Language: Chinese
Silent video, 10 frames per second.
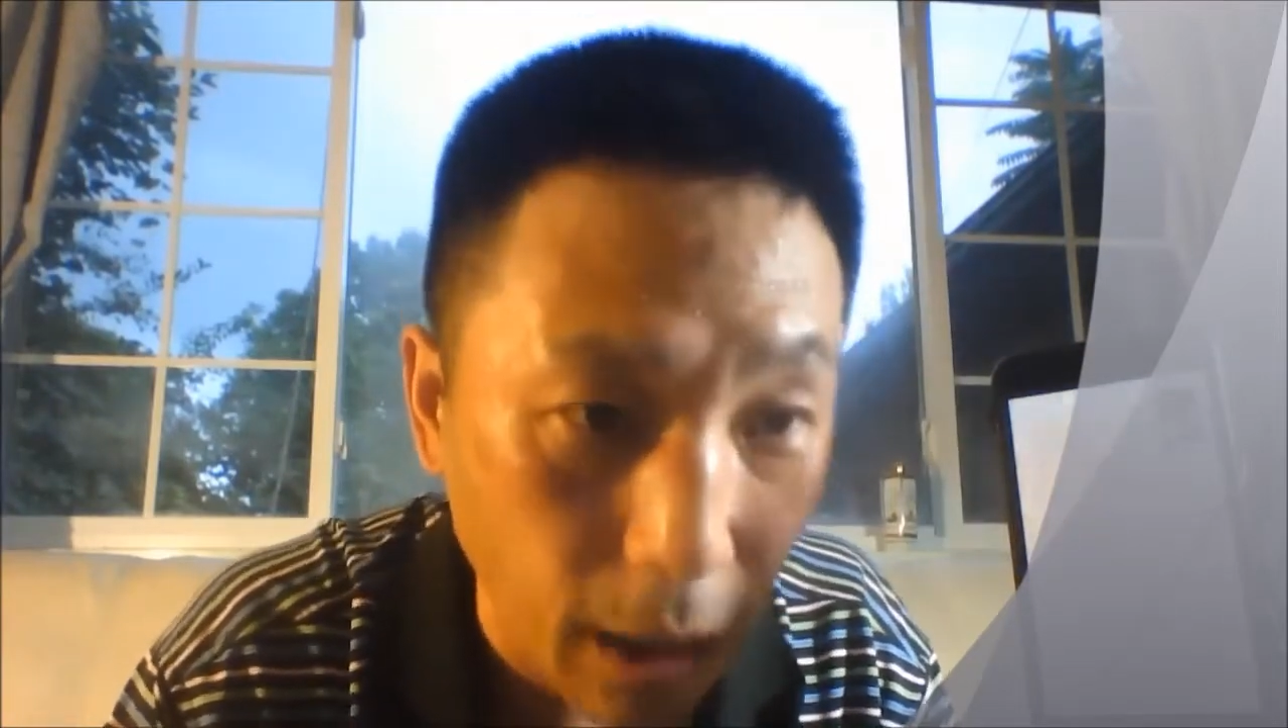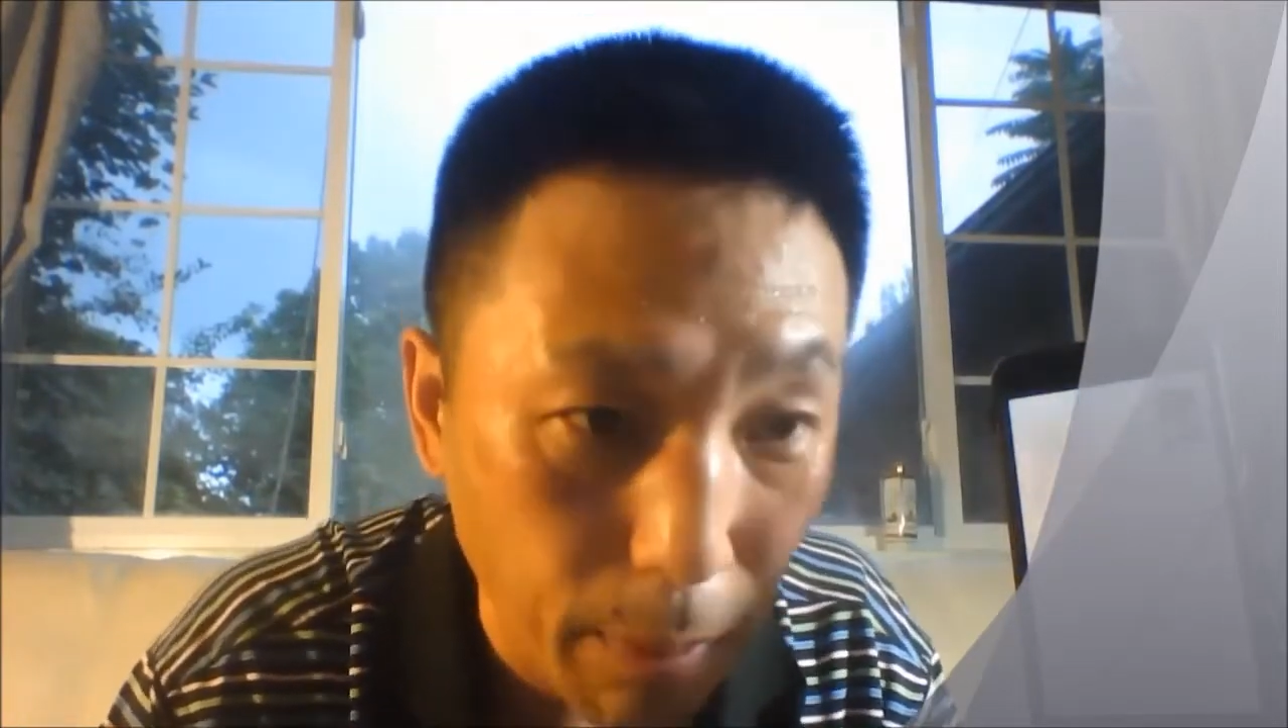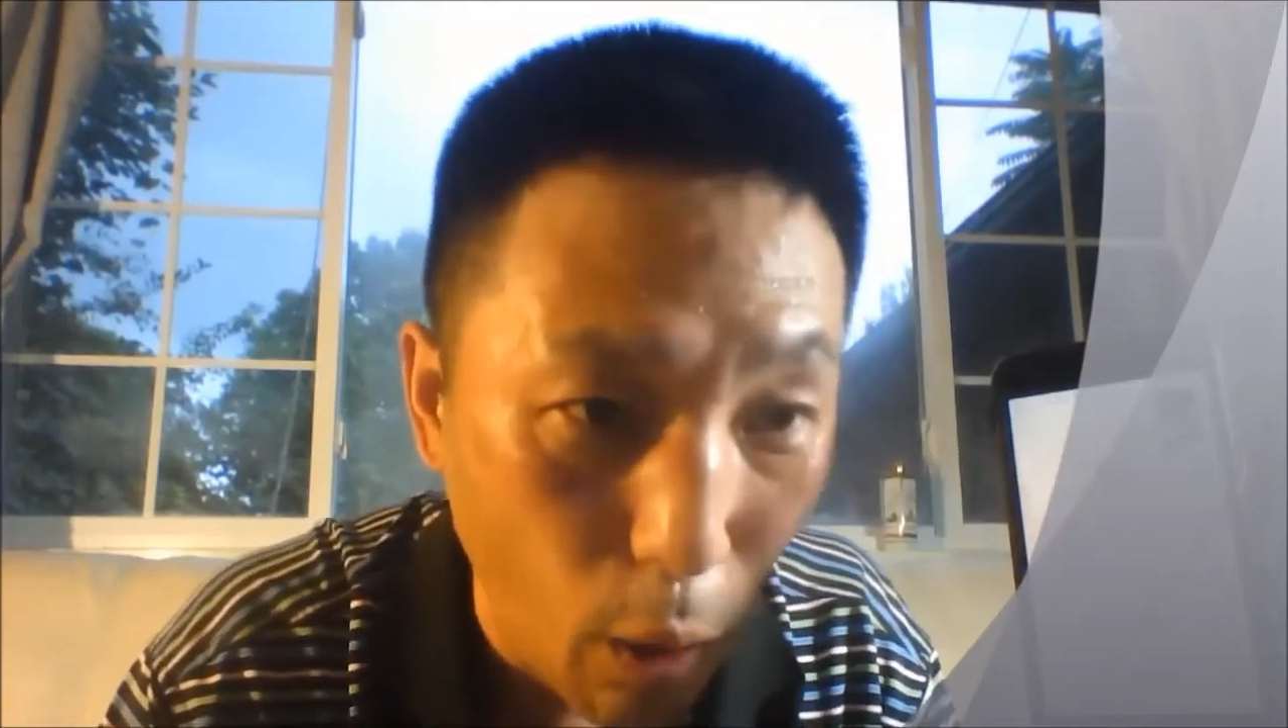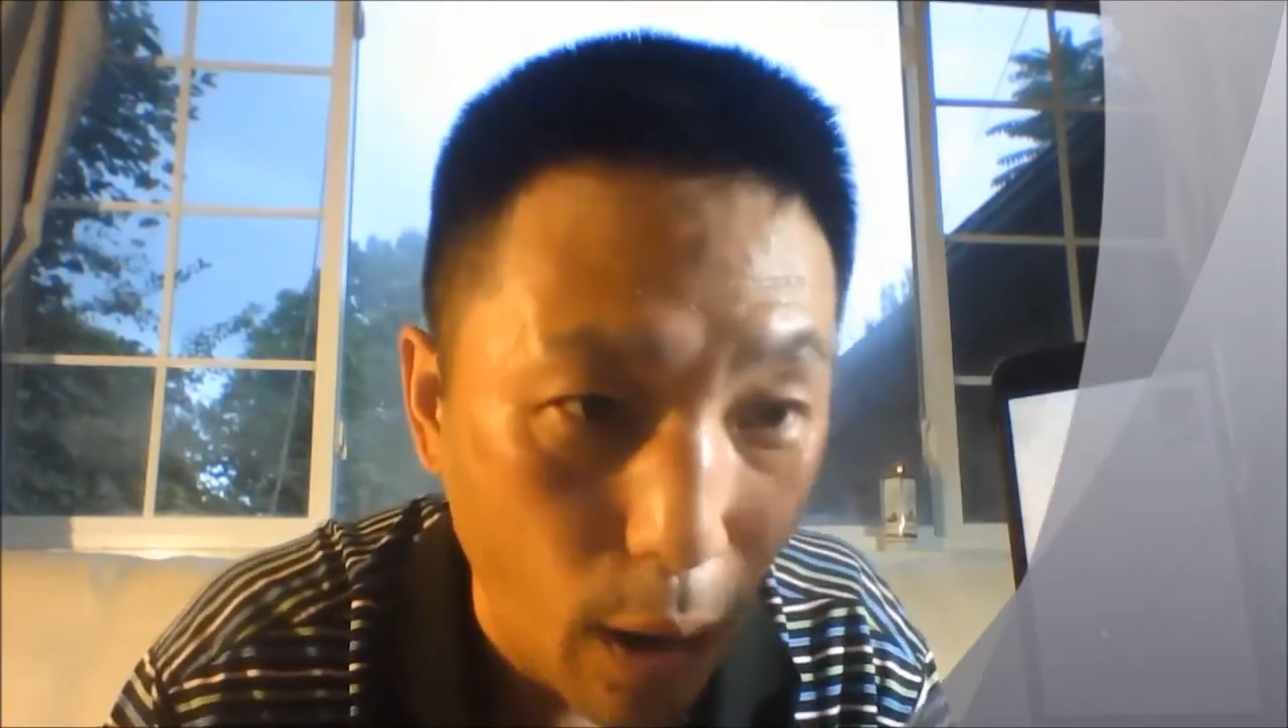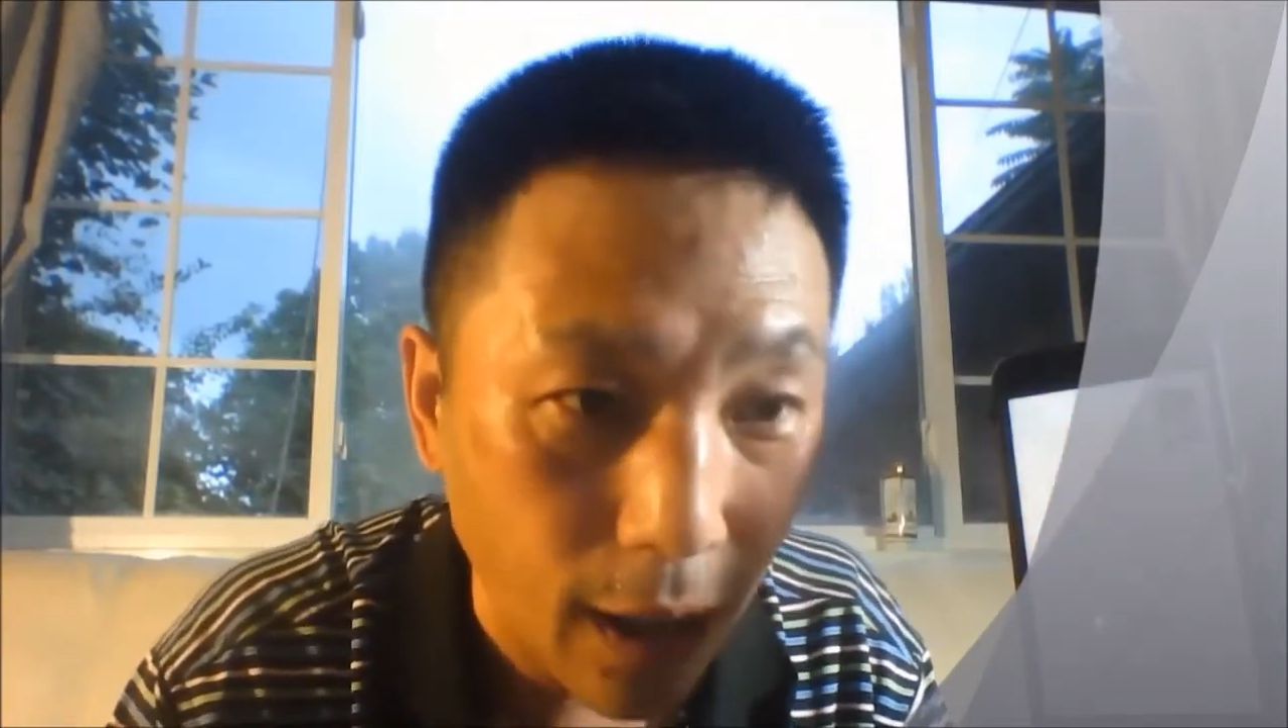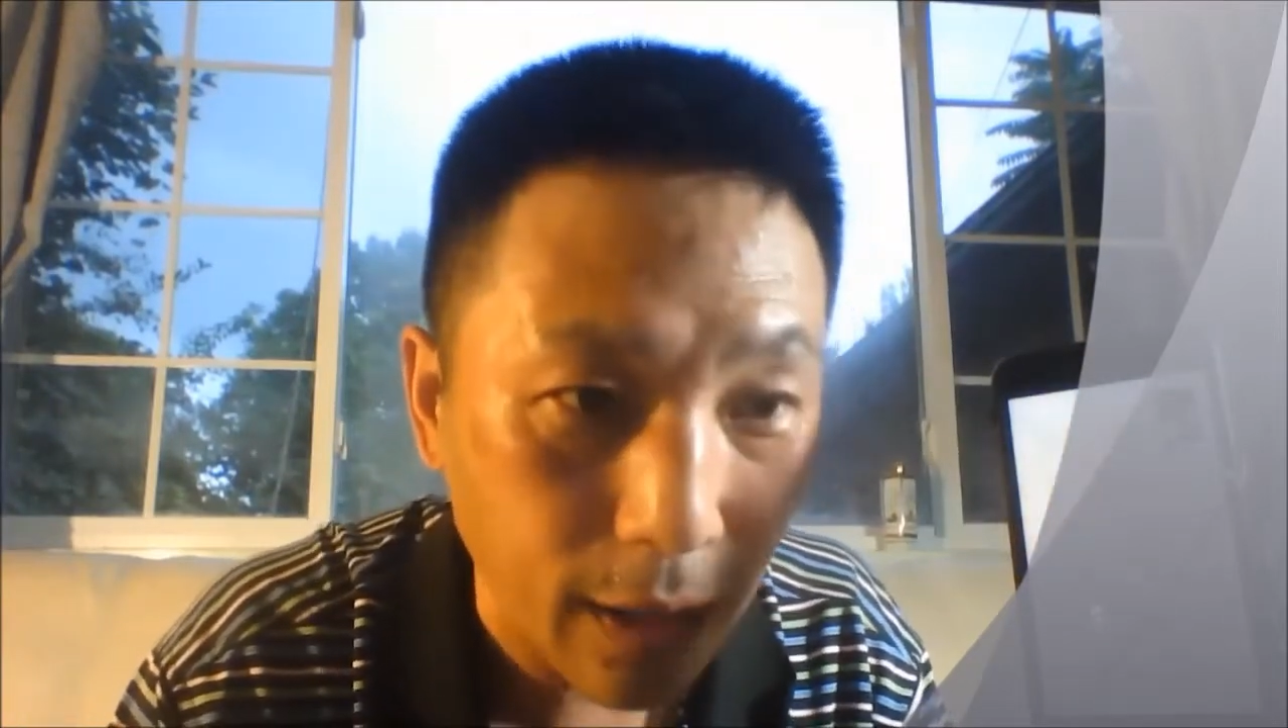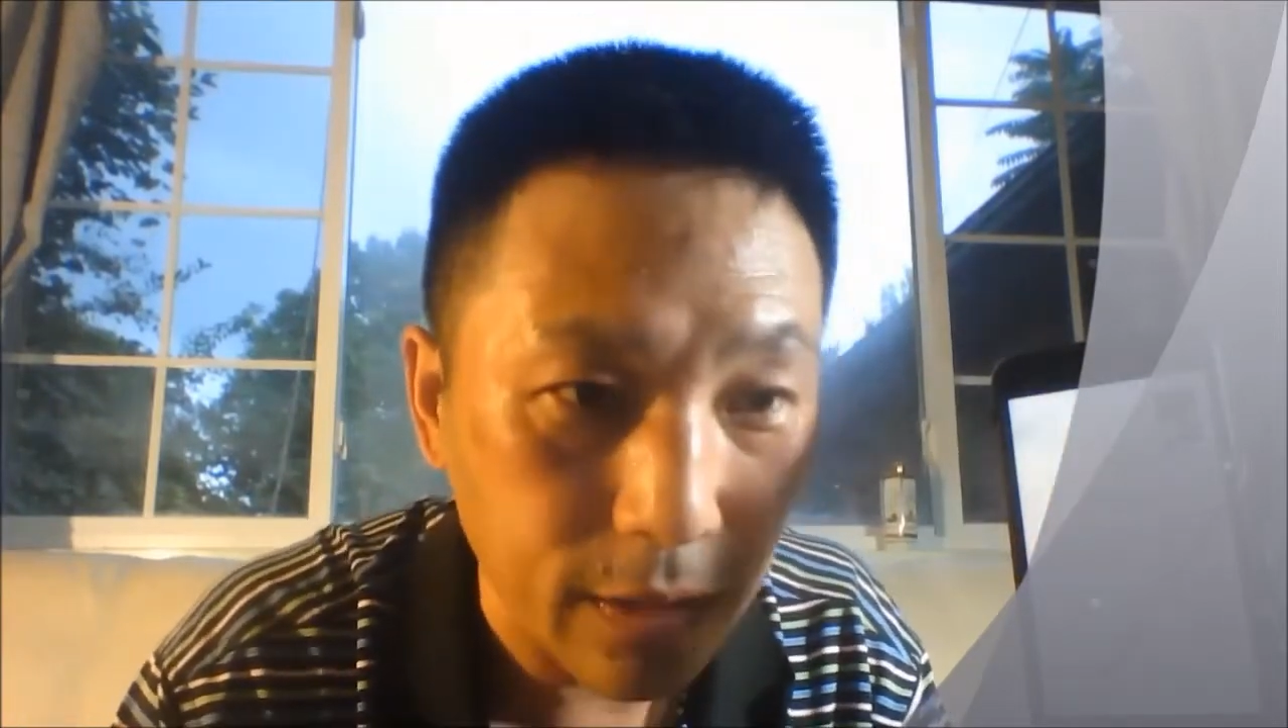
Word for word: 代表我，